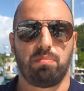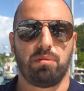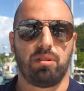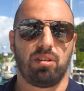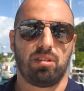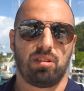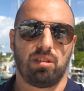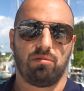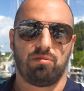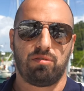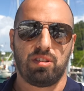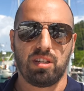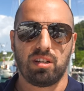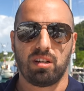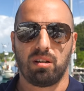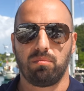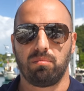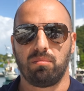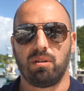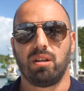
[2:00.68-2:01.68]
перейти в
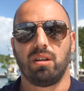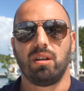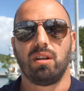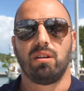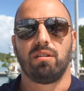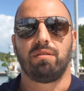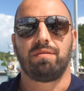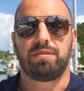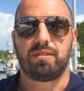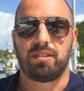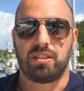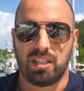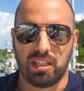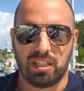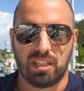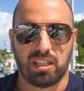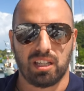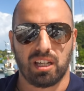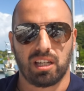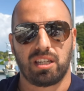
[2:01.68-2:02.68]
Тихом, в
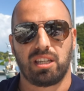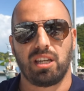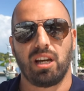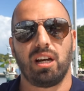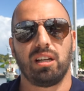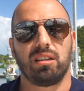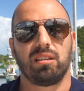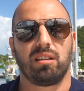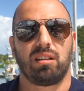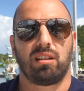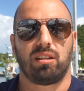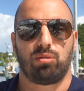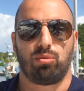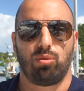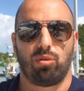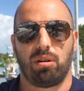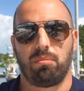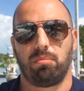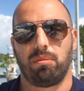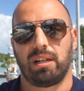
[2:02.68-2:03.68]
Тихий океан,
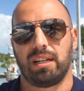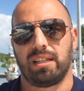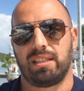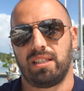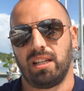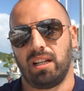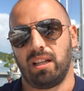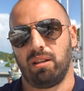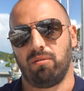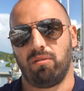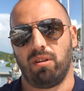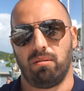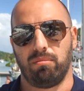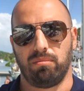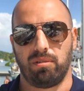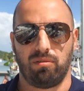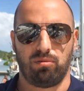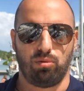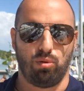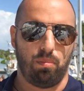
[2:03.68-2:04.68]
который мы хотели
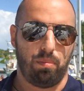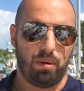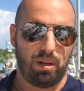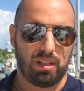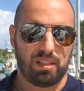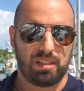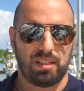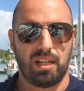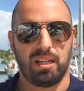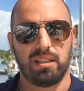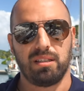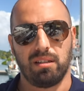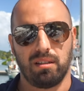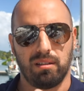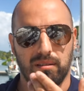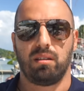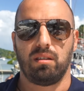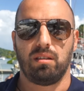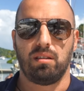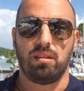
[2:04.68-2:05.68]
вам давно показать.
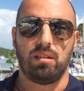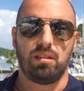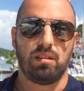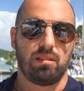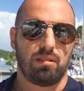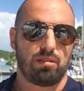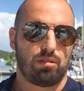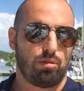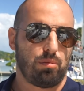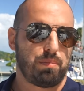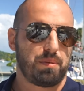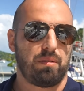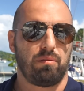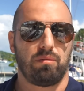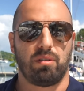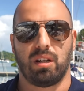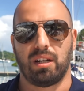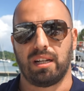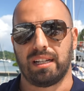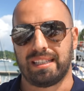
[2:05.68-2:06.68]
И,
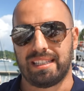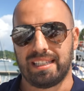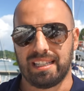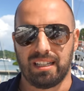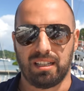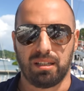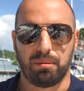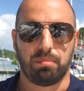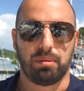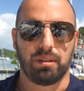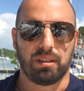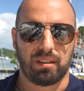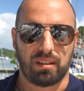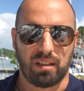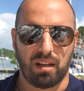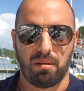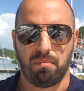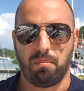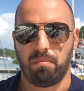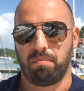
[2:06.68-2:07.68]
собственно, хотели бы
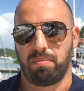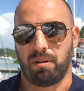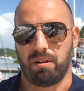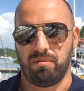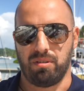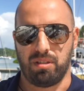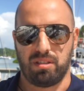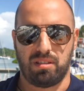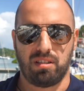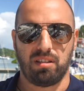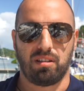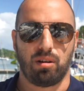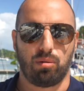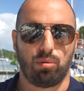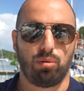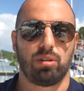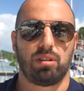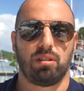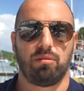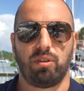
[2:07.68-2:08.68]
там провести
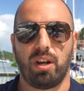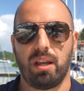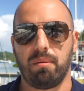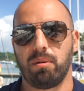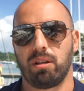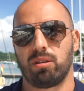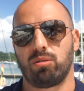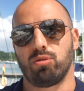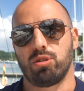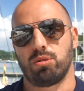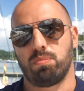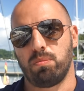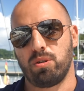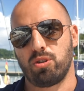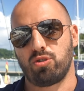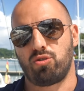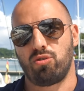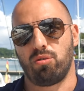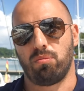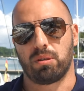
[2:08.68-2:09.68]
какое-то время. То есть
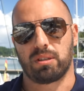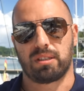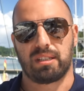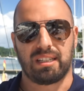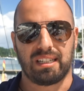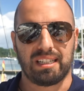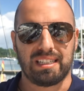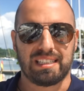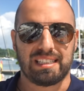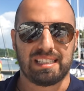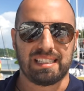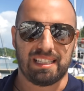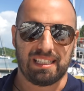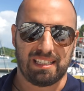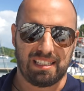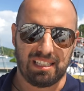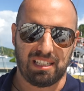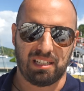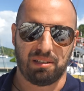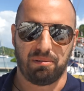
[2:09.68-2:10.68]
мы ждем
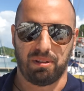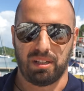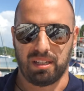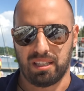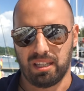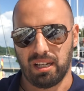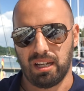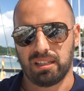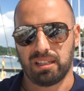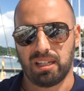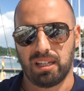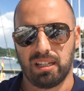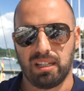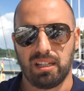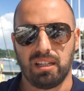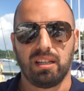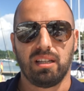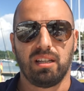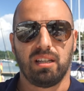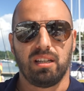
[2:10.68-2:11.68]
открытия Тихого океана
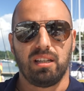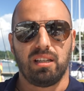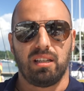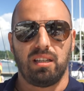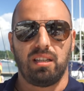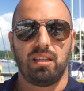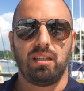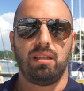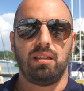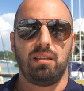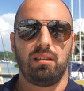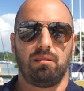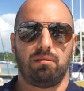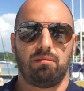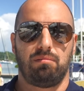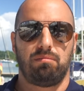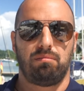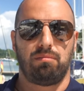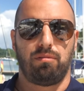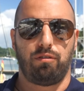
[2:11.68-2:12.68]
и
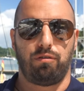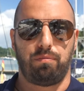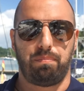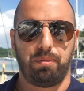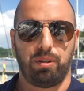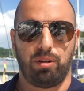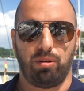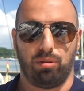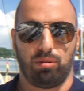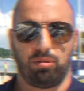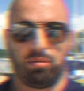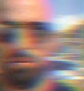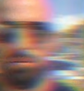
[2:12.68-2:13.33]
вперед.